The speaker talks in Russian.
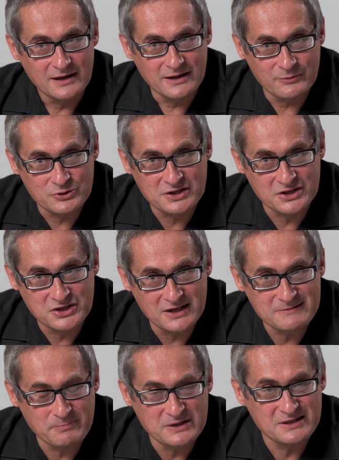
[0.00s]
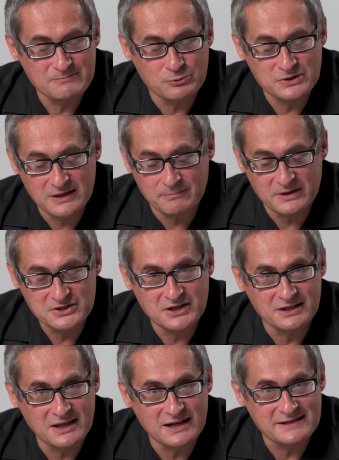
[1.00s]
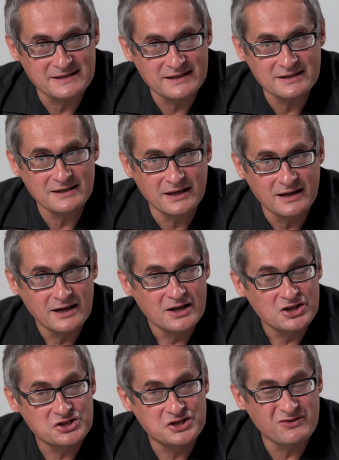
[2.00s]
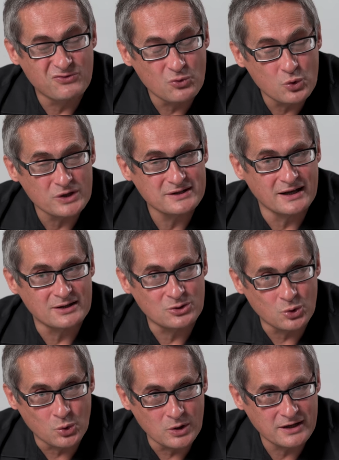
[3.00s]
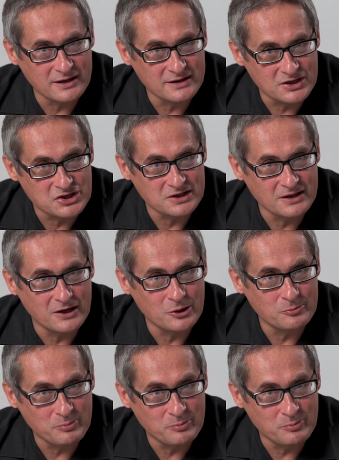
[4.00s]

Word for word: И вот сейчас, почти, спустя почти 30 лет, я чего-то только начинаю